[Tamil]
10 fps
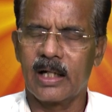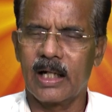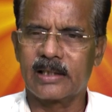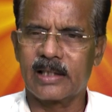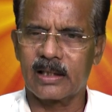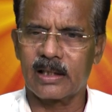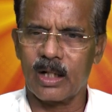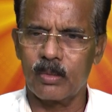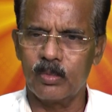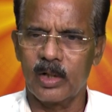
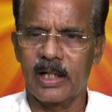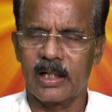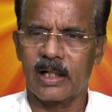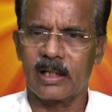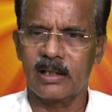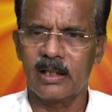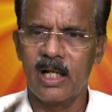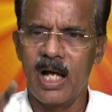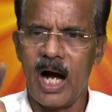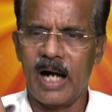நட்சத்திரம் இருக்கிறது
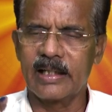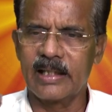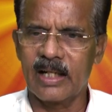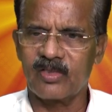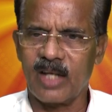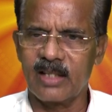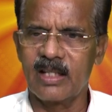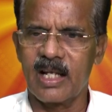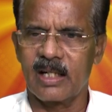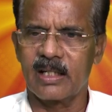அங்கே
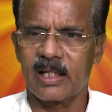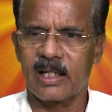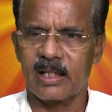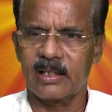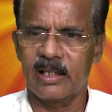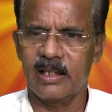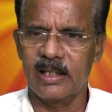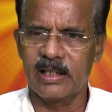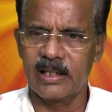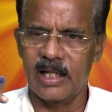சந்திரன் இருக்கிறது
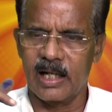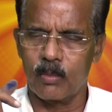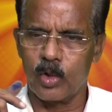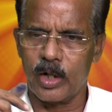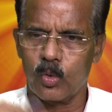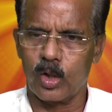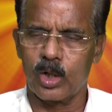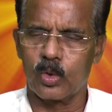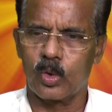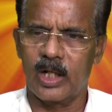இங்கே நம்முடைய
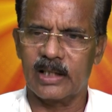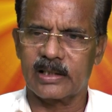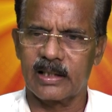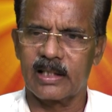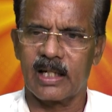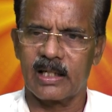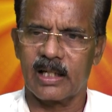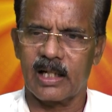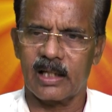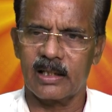உடலுக்குள்ளே சந்திரன்
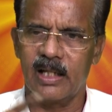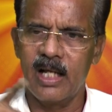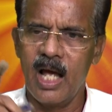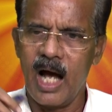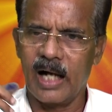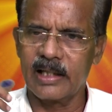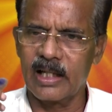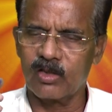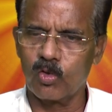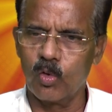இருக்கிறது
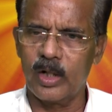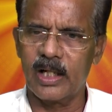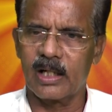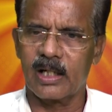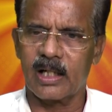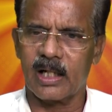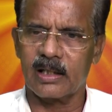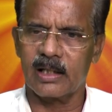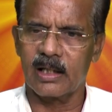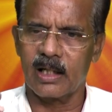அங்கே சூரியன்
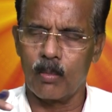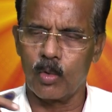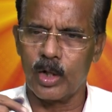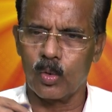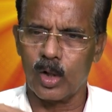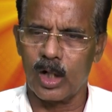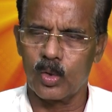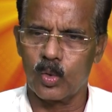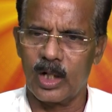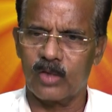இருக்கிறது நம்முடைய
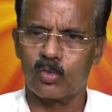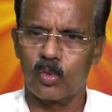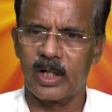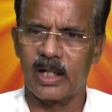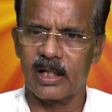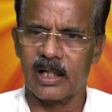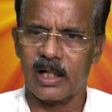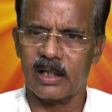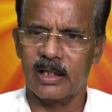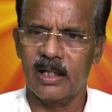உடலுக்குள்ளே சூரியன்
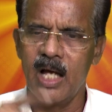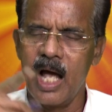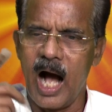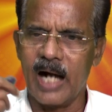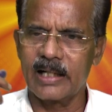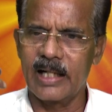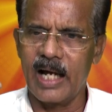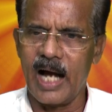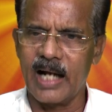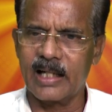இருக்கிறது
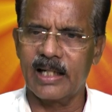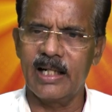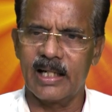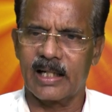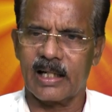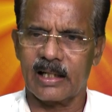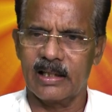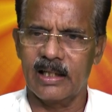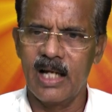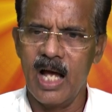அங்கே அக்னி இருக்கிறது